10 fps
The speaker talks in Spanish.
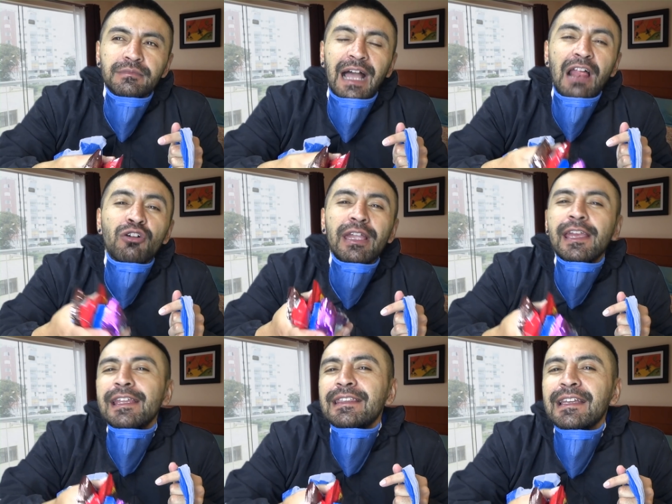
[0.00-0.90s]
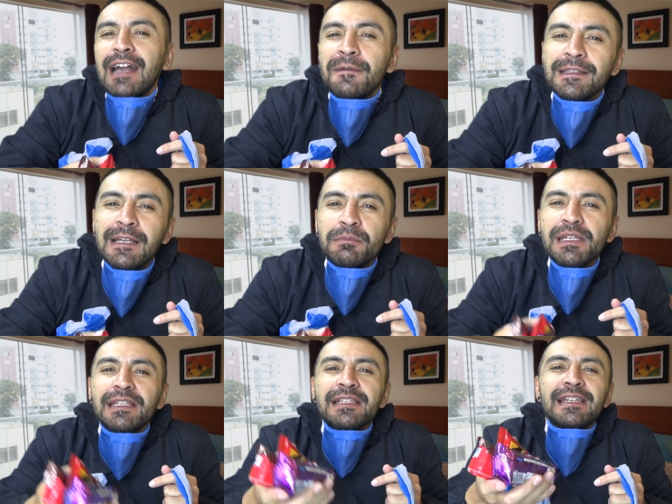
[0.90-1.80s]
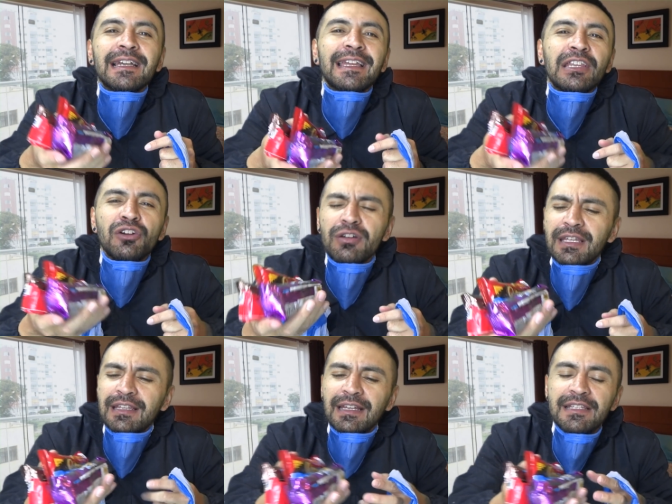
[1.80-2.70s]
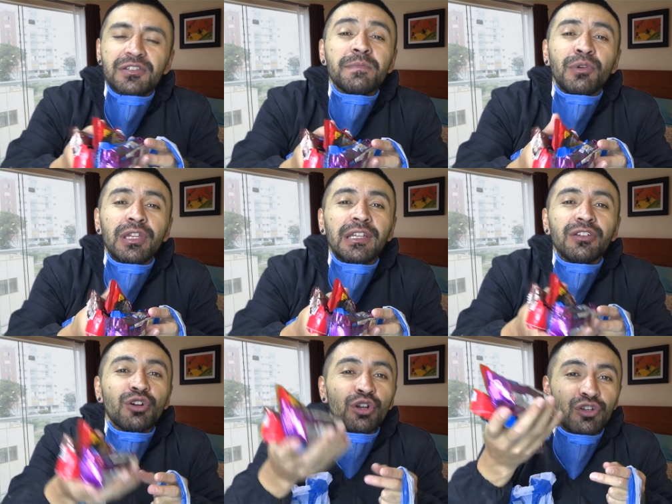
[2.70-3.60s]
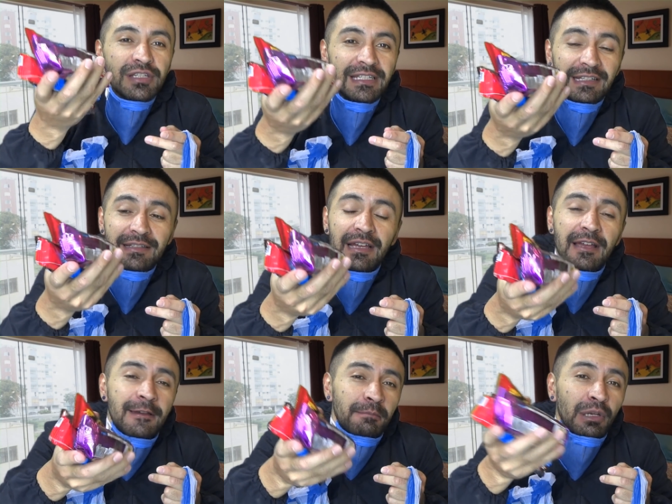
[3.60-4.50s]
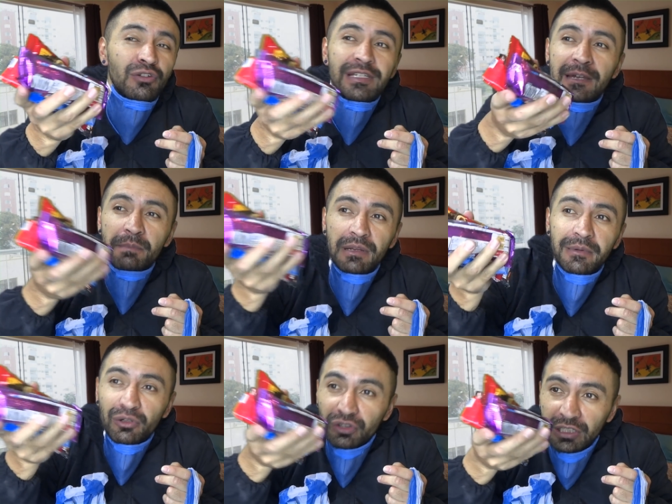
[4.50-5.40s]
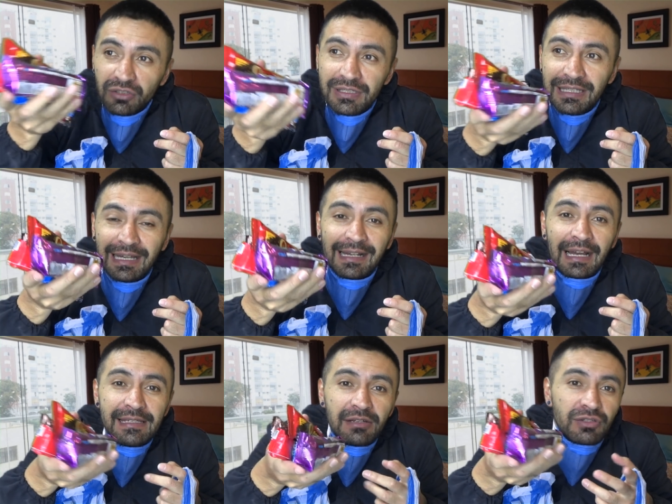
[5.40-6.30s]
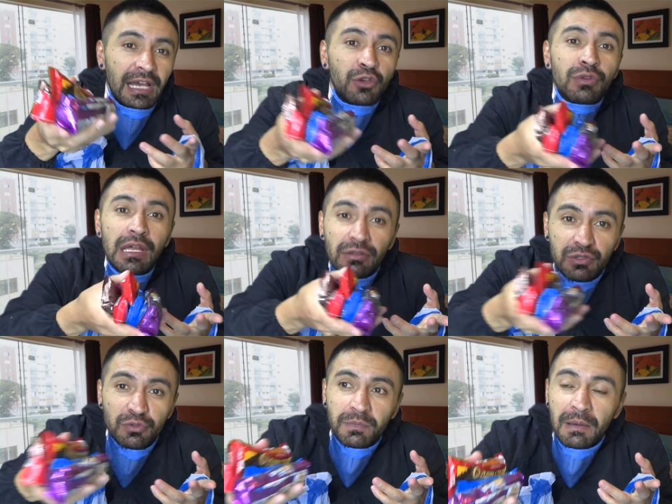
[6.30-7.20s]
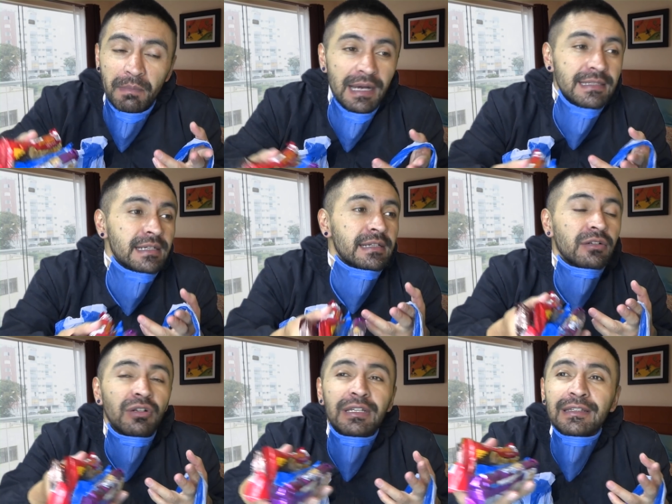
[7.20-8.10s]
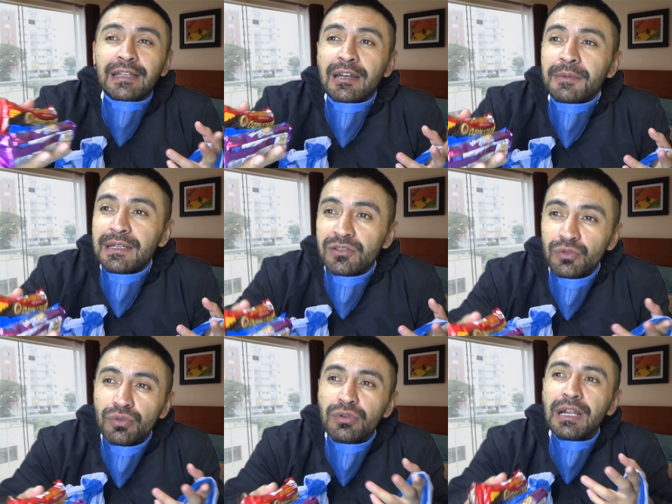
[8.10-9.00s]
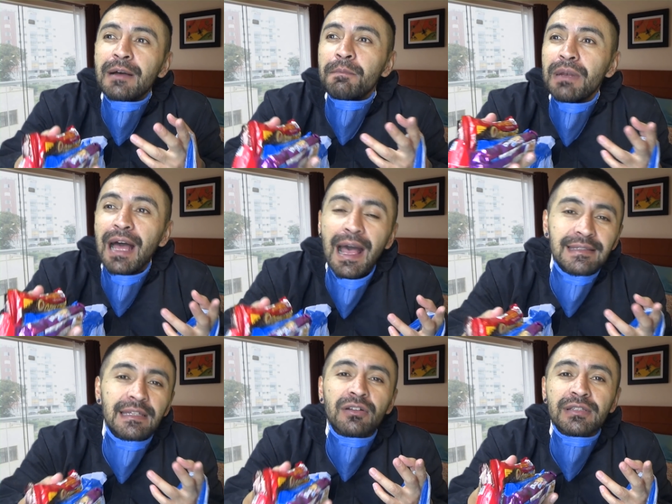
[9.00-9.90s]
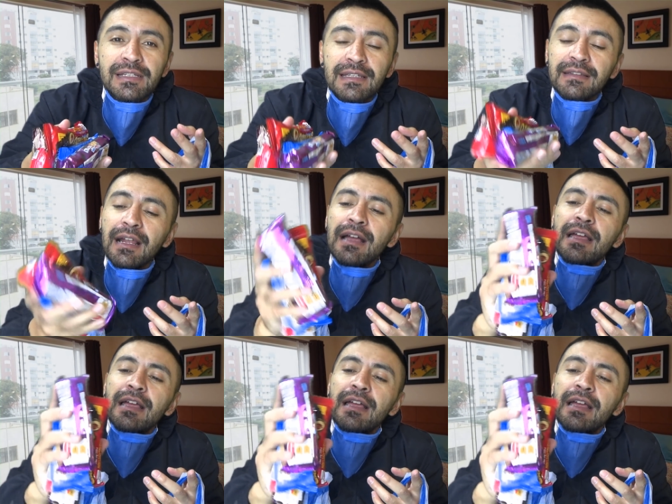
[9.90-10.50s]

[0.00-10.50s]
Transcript: Algo que criticaban también y decían que no, que de gana estoy poniendo golosinas pero siempre veo niños en la calle, o ayudando a sus papás a recolectar basura, plásticos, etc.